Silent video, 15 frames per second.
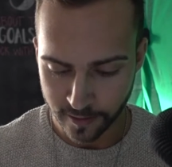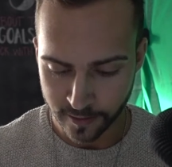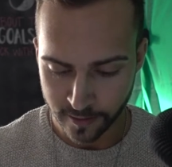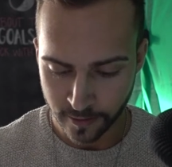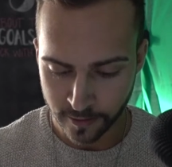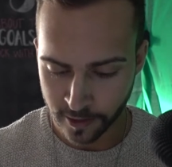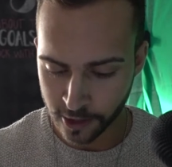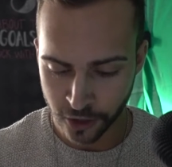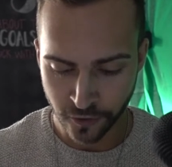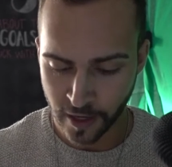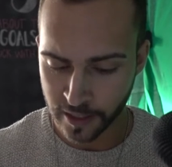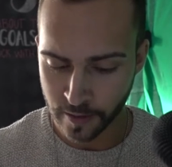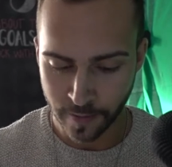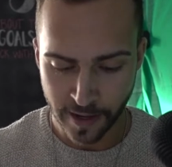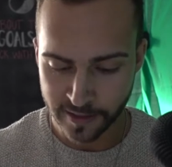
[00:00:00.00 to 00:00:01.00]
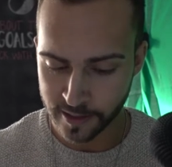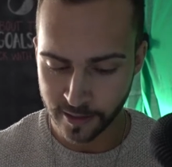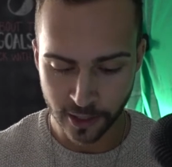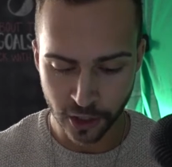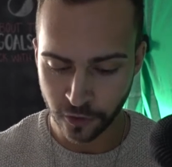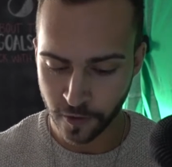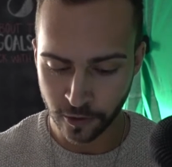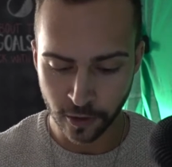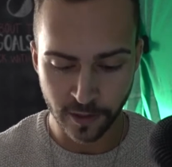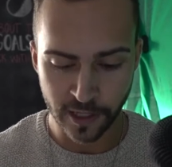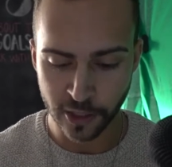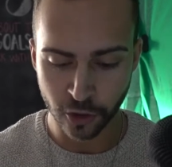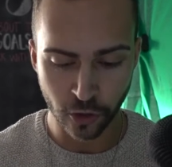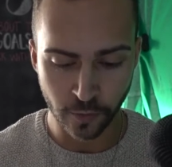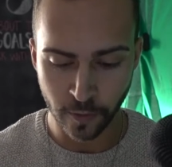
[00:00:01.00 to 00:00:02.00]
C'est ce que je fais en ce moment, c'est ce que je fais tous
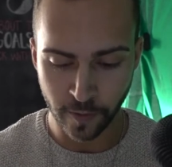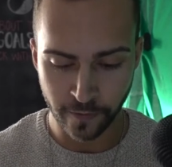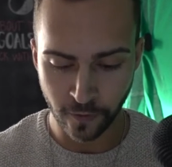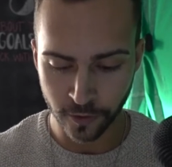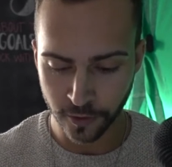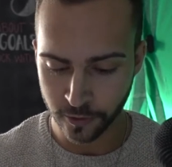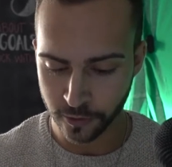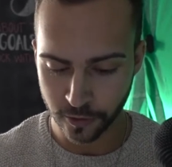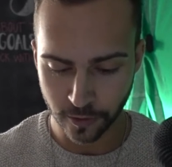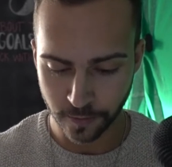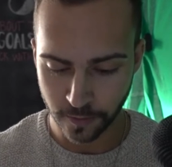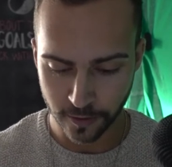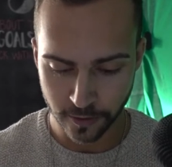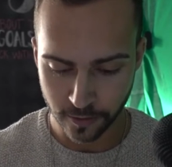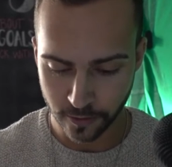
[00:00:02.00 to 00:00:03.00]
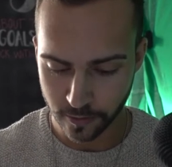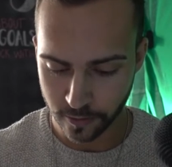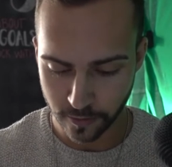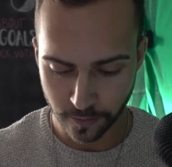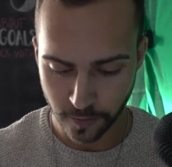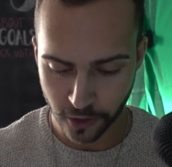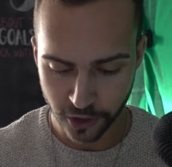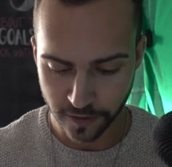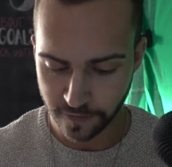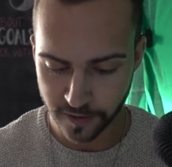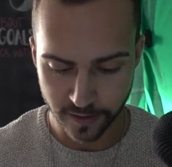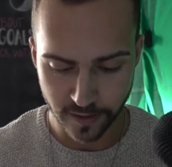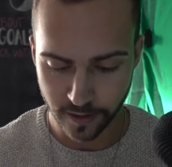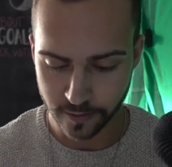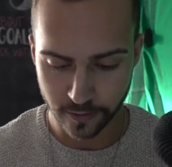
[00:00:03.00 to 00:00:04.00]
les jours pour mes photos sur, sur Projet
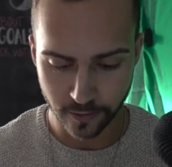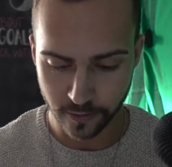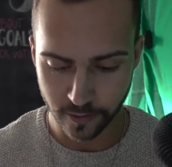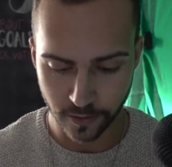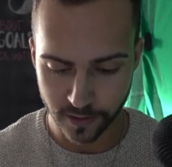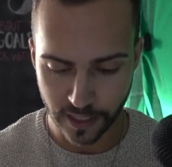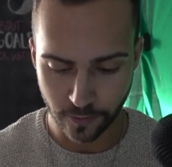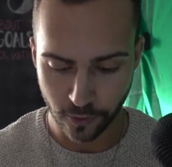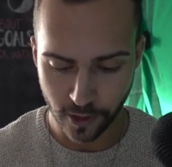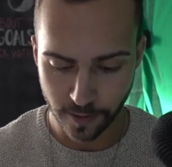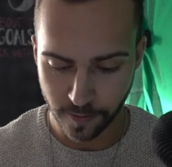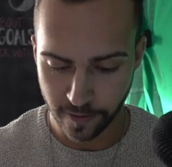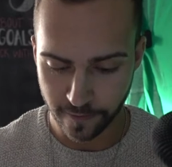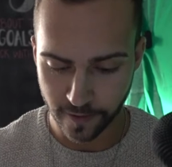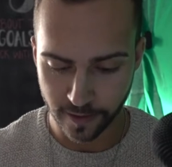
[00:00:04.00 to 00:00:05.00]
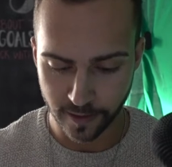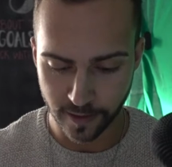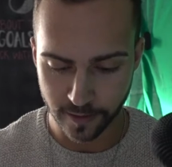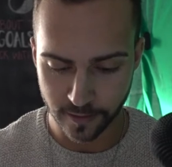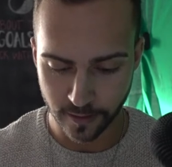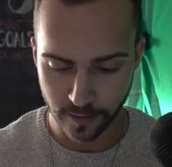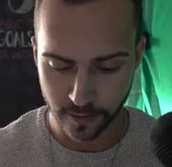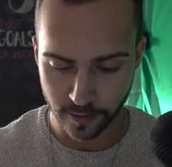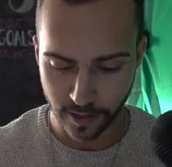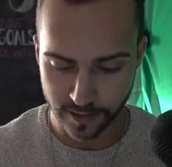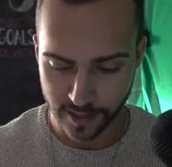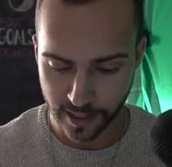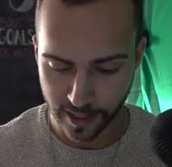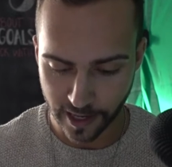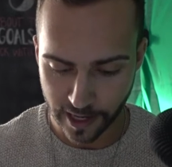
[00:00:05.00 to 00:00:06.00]
Physique, sur Samuel B Fitness, euh, sur
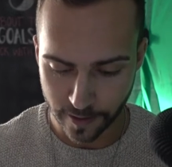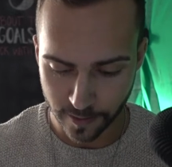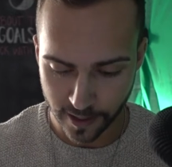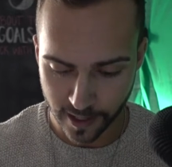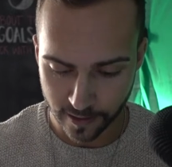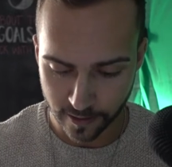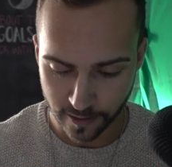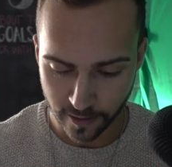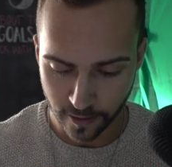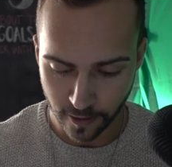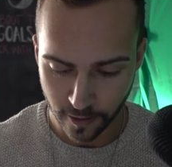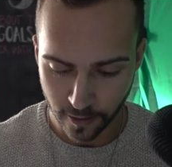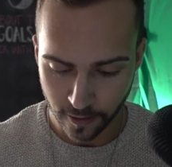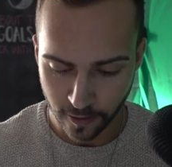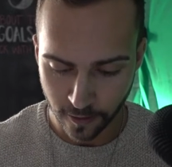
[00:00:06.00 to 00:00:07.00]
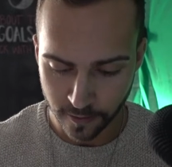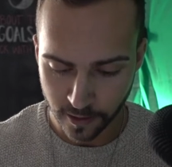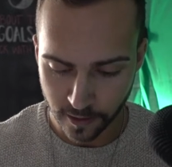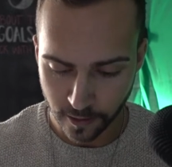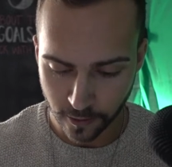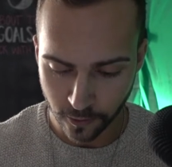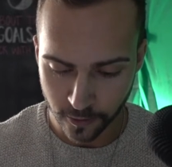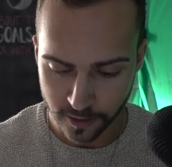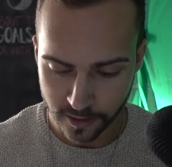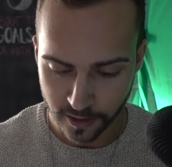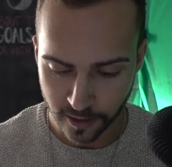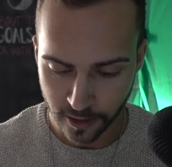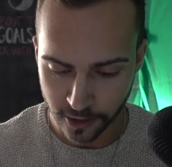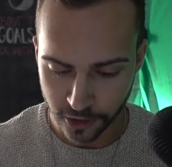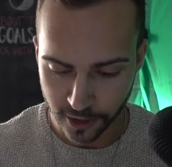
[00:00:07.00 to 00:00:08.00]
Instagram. Regardez, on est
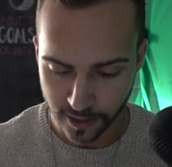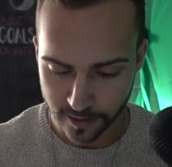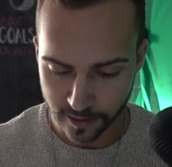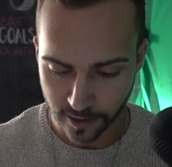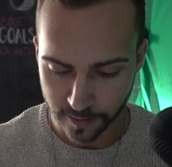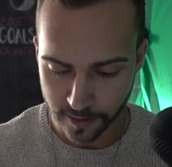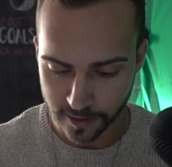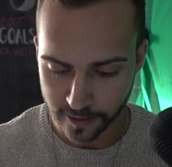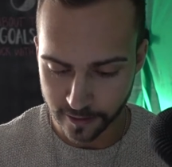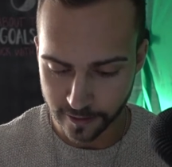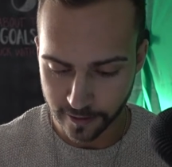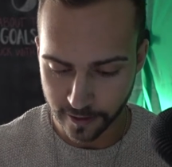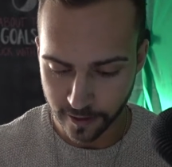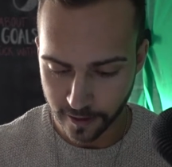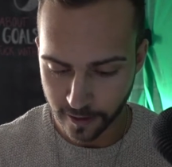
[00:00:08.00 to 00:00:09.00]
grossé le chest comme ça.